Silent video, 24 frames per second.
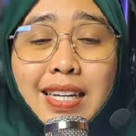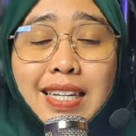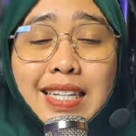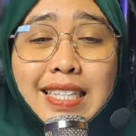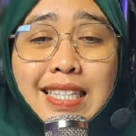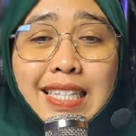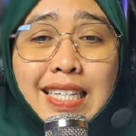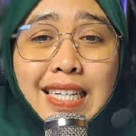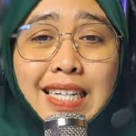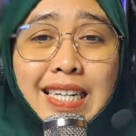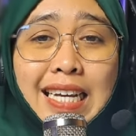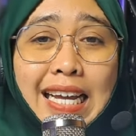
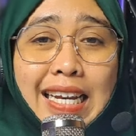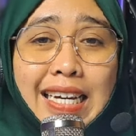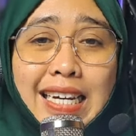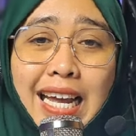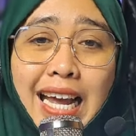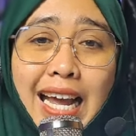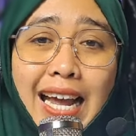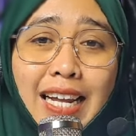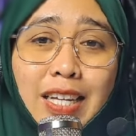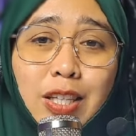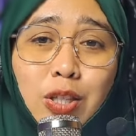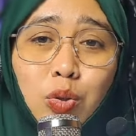
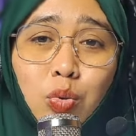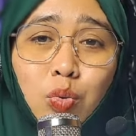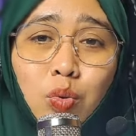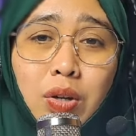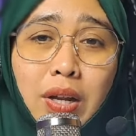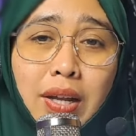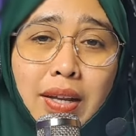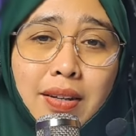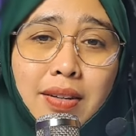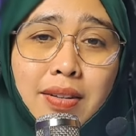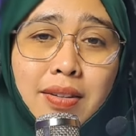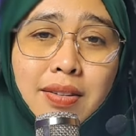dengan
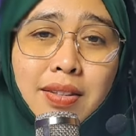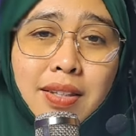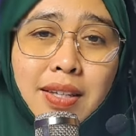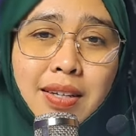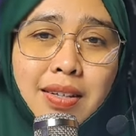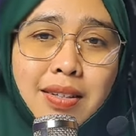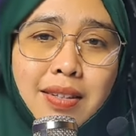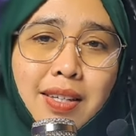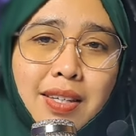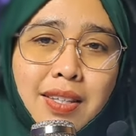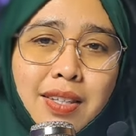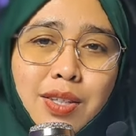aturan
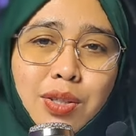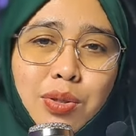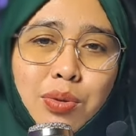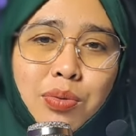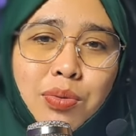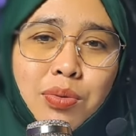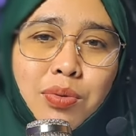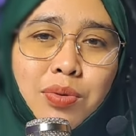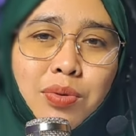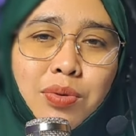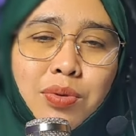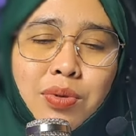
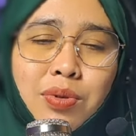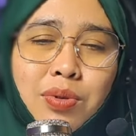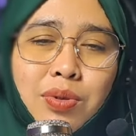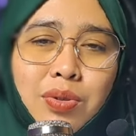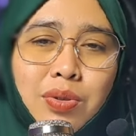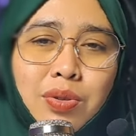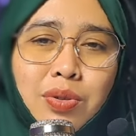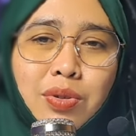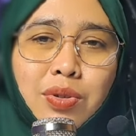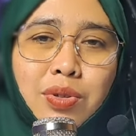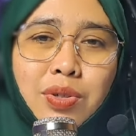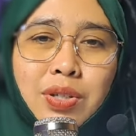tertentu
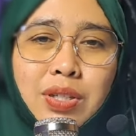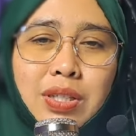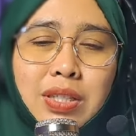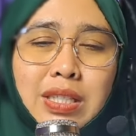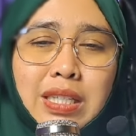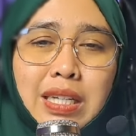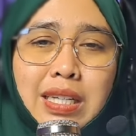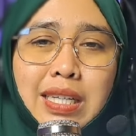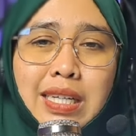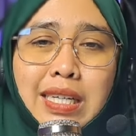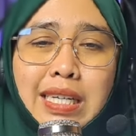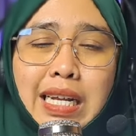
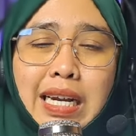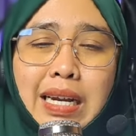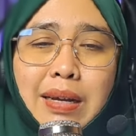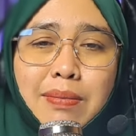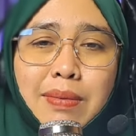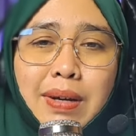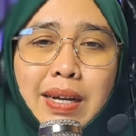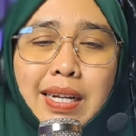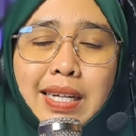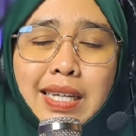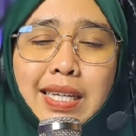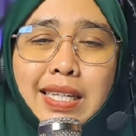jadi
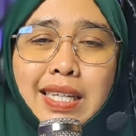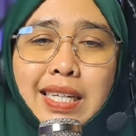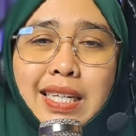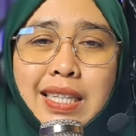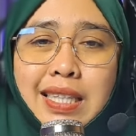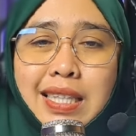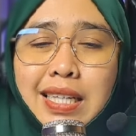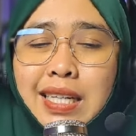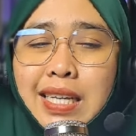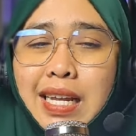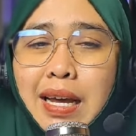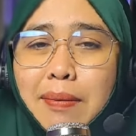dalam hal
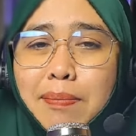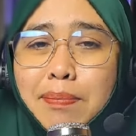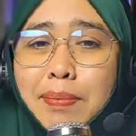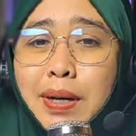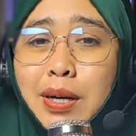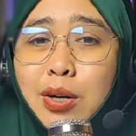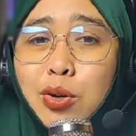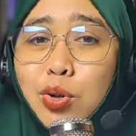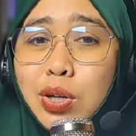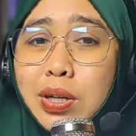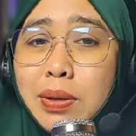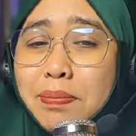ini tidak
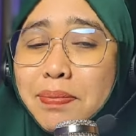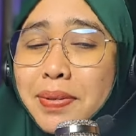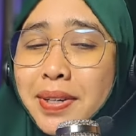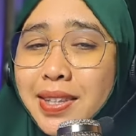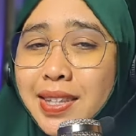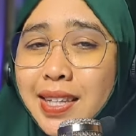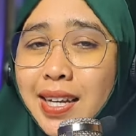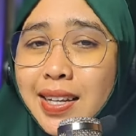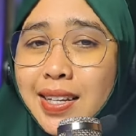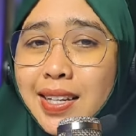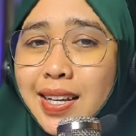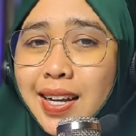perlu
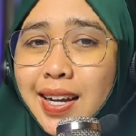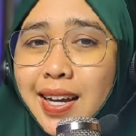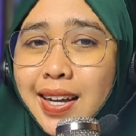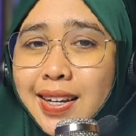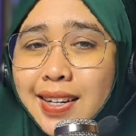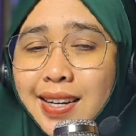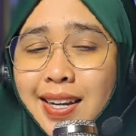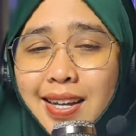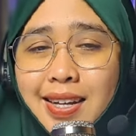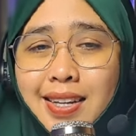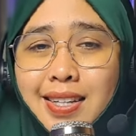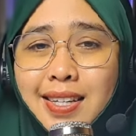
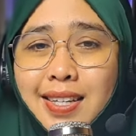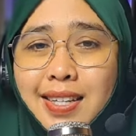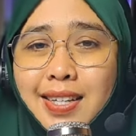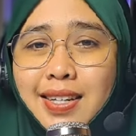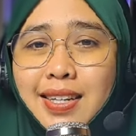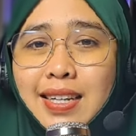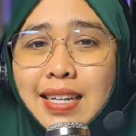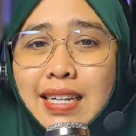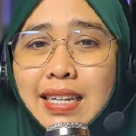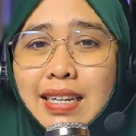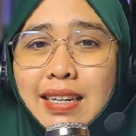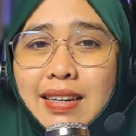dipertanyakan lagi.
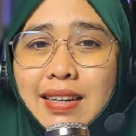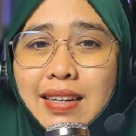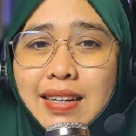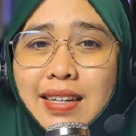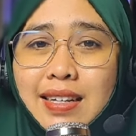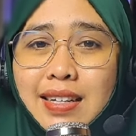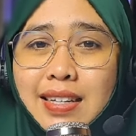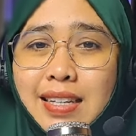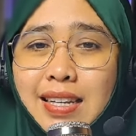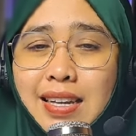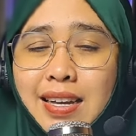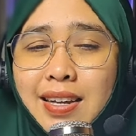
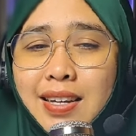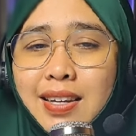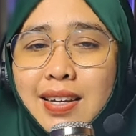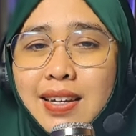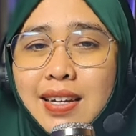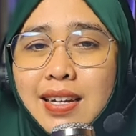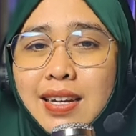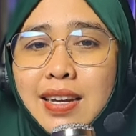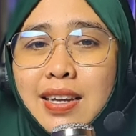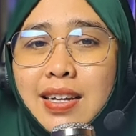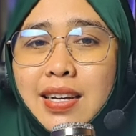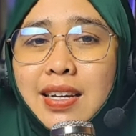Ya,
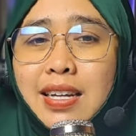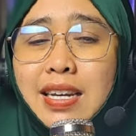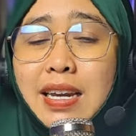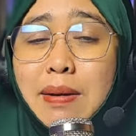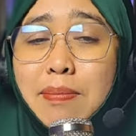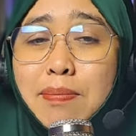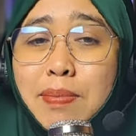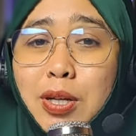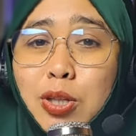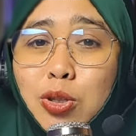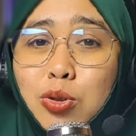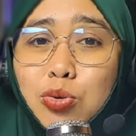
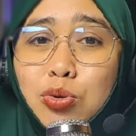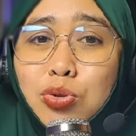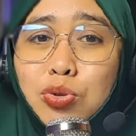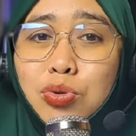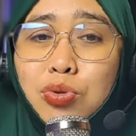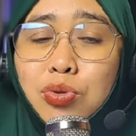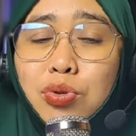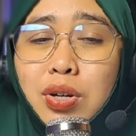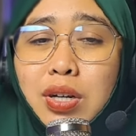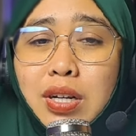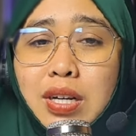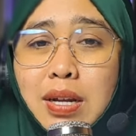kenapa
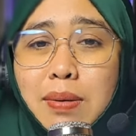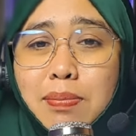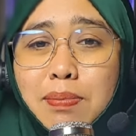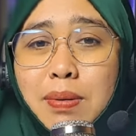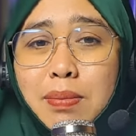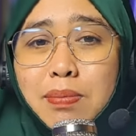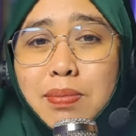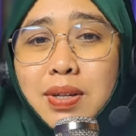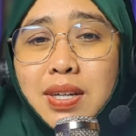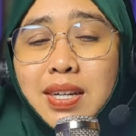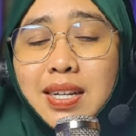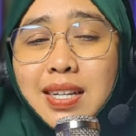tujuh,
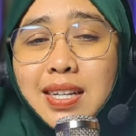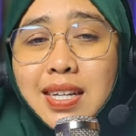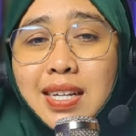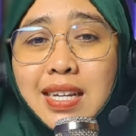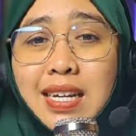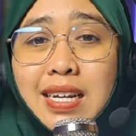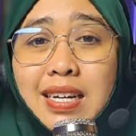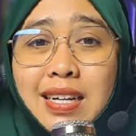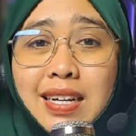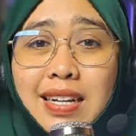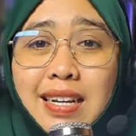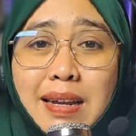kenapa begini
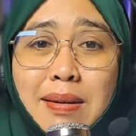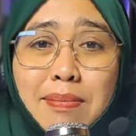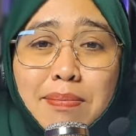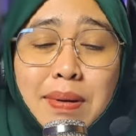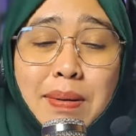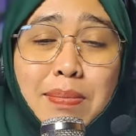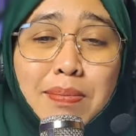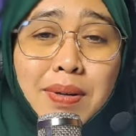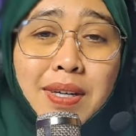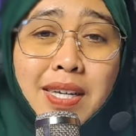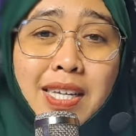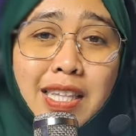dan
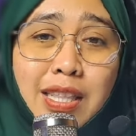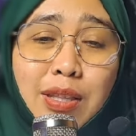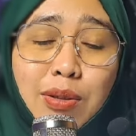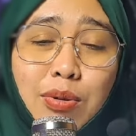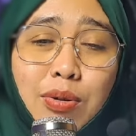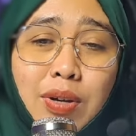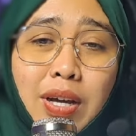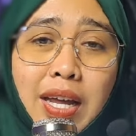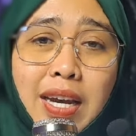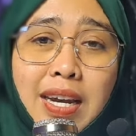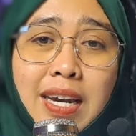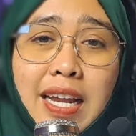kenapa
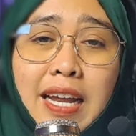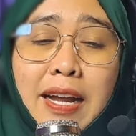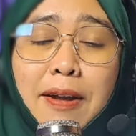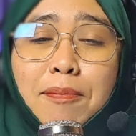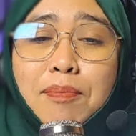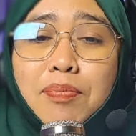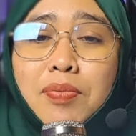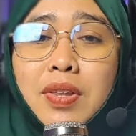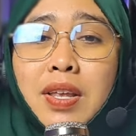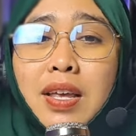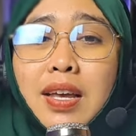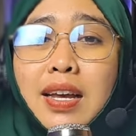begitu?
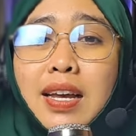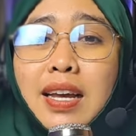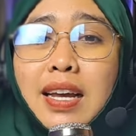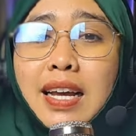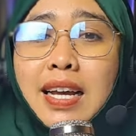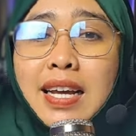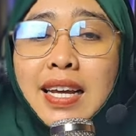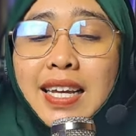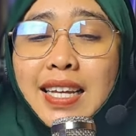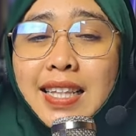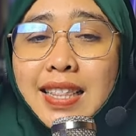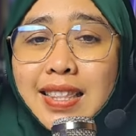Karena
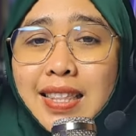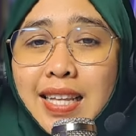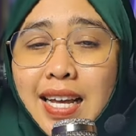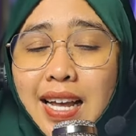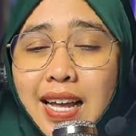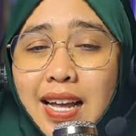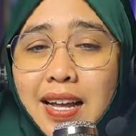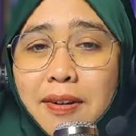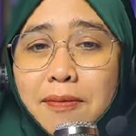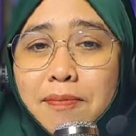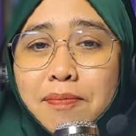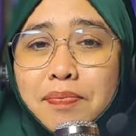
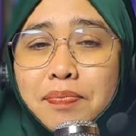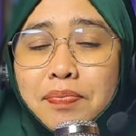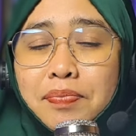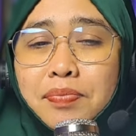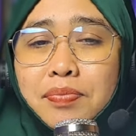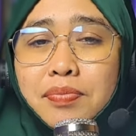kita